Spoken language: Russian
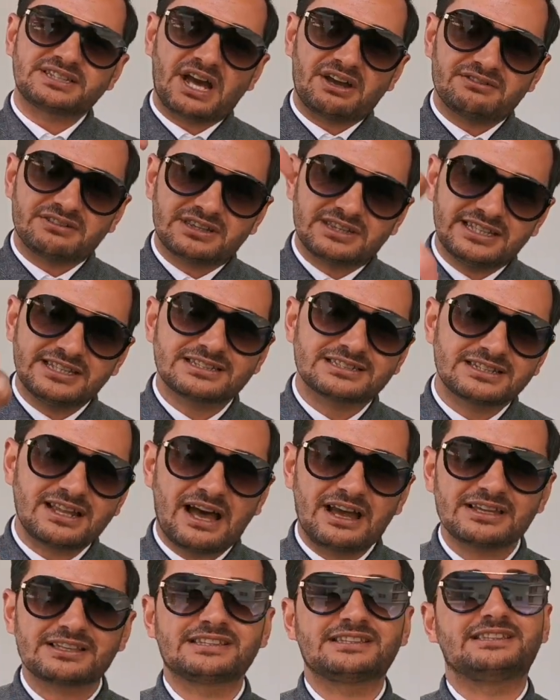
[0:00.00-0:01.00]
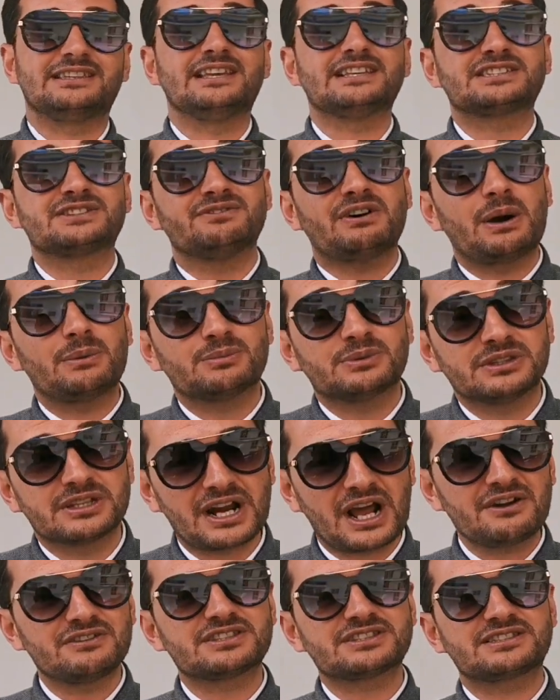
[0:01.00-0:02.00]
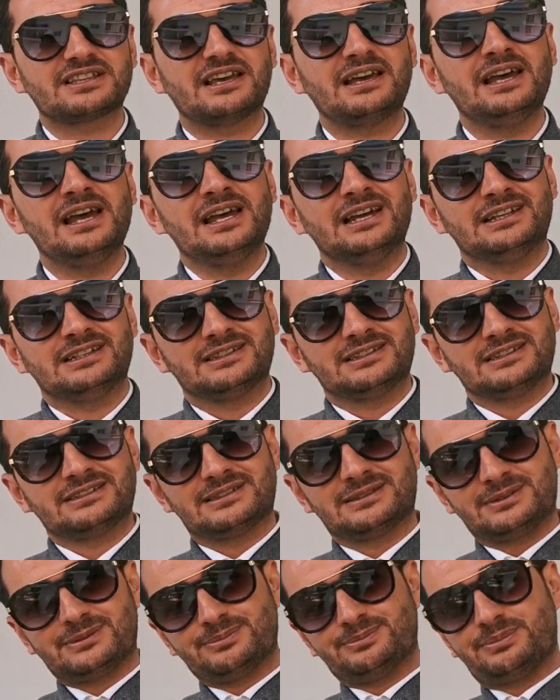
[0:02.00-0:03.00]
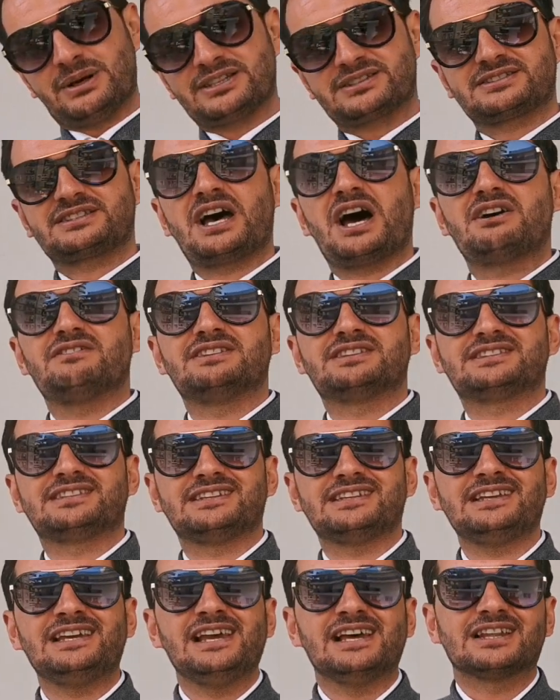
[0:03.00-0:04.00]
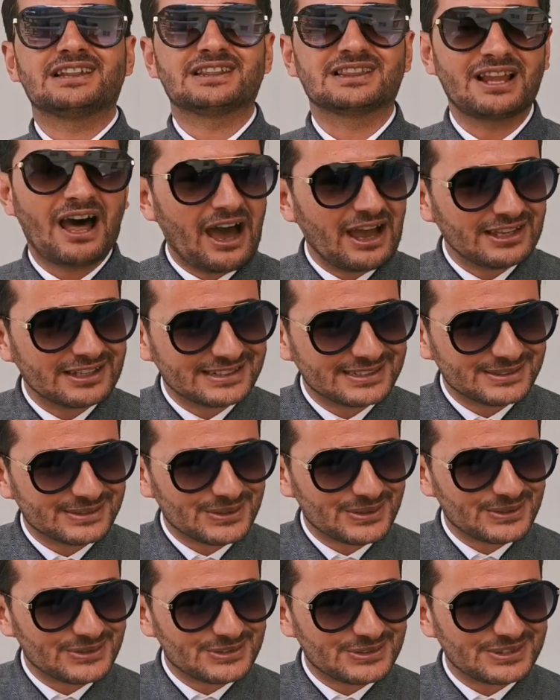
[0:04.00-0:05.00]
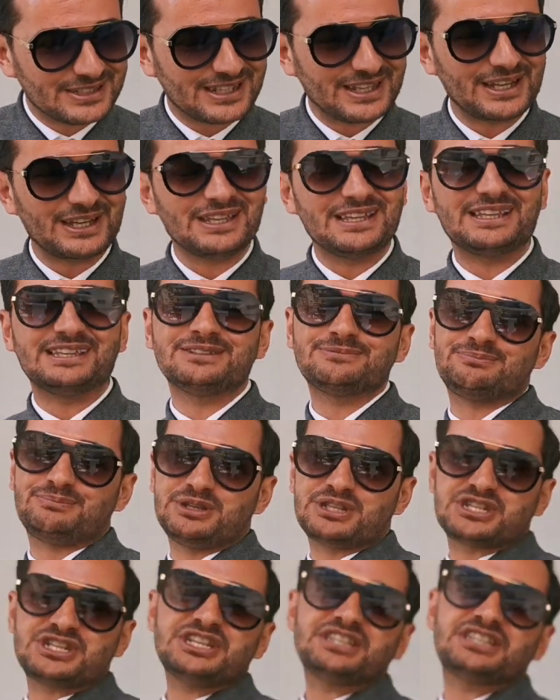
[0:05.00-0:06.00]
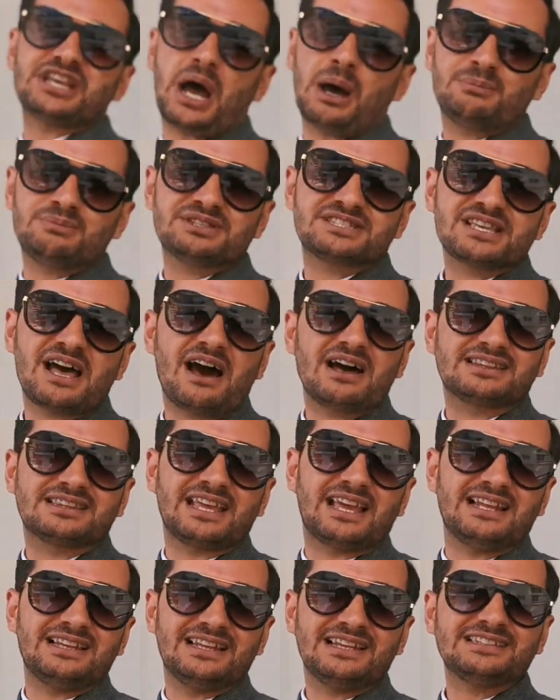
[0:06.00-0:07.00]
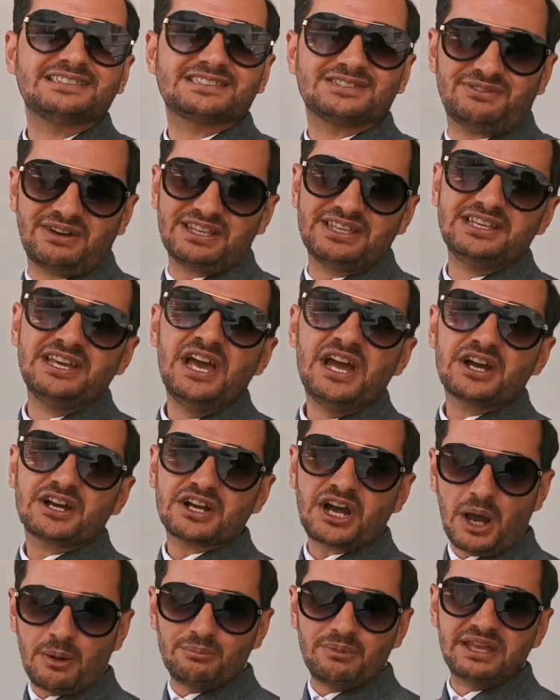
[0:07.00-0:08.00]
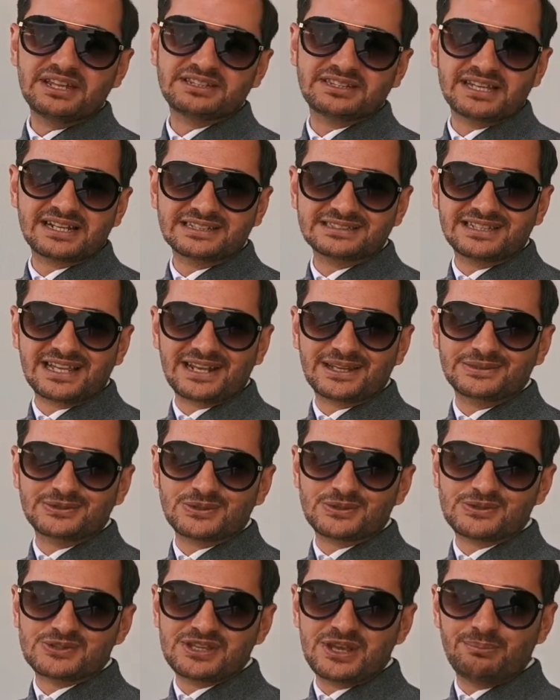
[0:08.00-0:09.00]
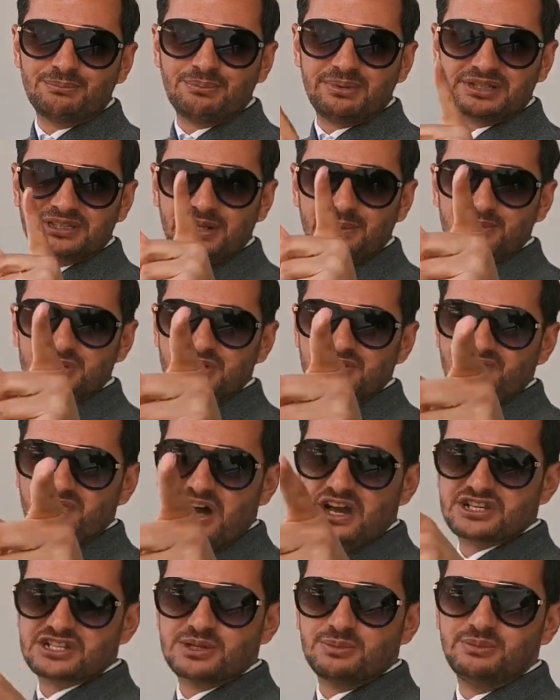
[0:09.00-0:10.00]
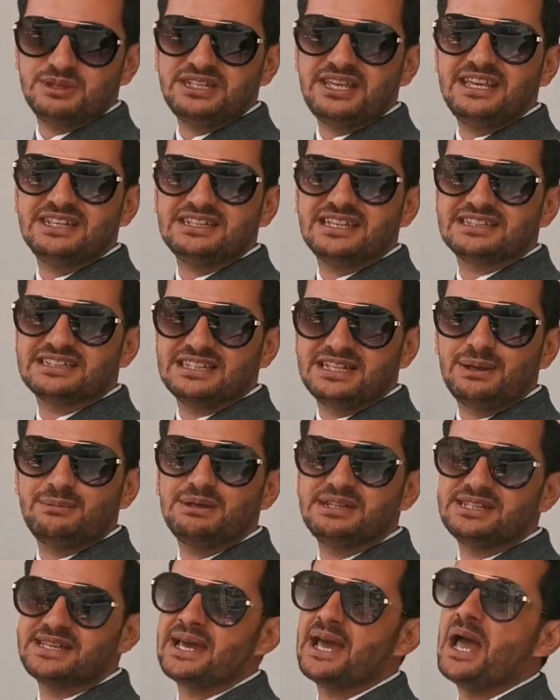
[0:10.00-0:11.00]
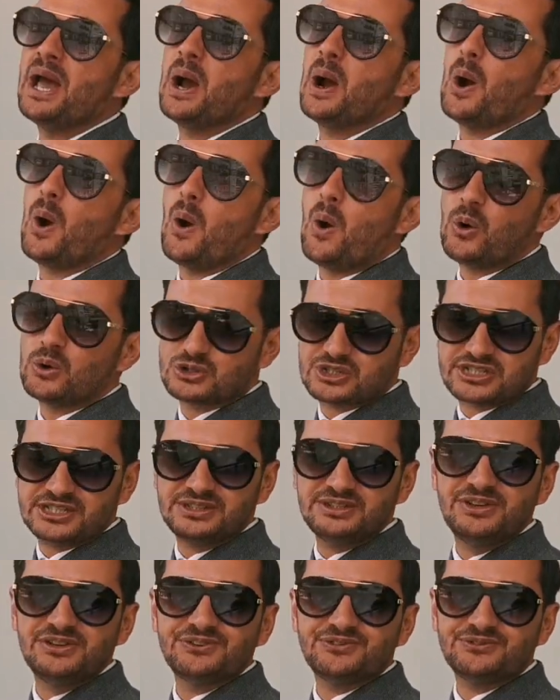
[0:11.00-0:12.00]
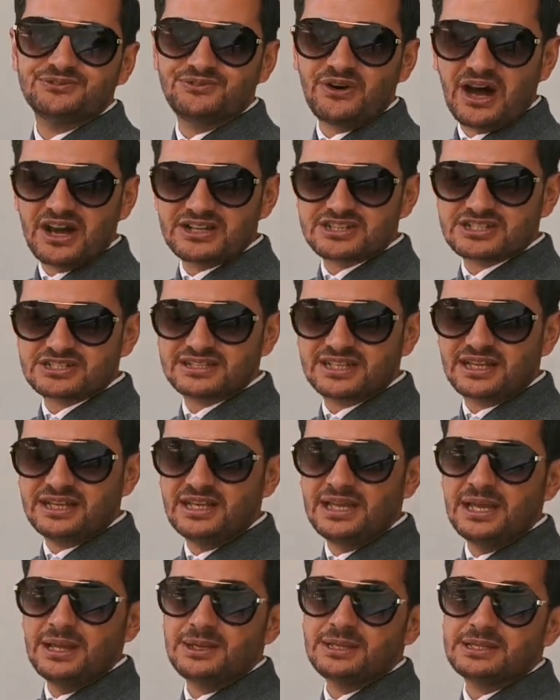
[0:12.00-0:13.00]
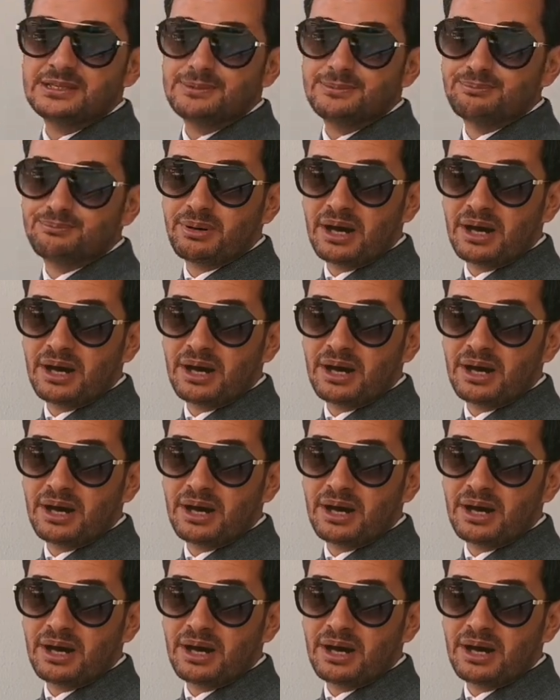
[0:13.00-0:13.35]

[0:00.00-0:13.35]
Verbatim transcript: поставить дизлайк, если вам нравится, поставите лайк, друзья, и пишите обязательно свои комментарии, дорогие друзья, потому что ваше мнение для меня очень важно.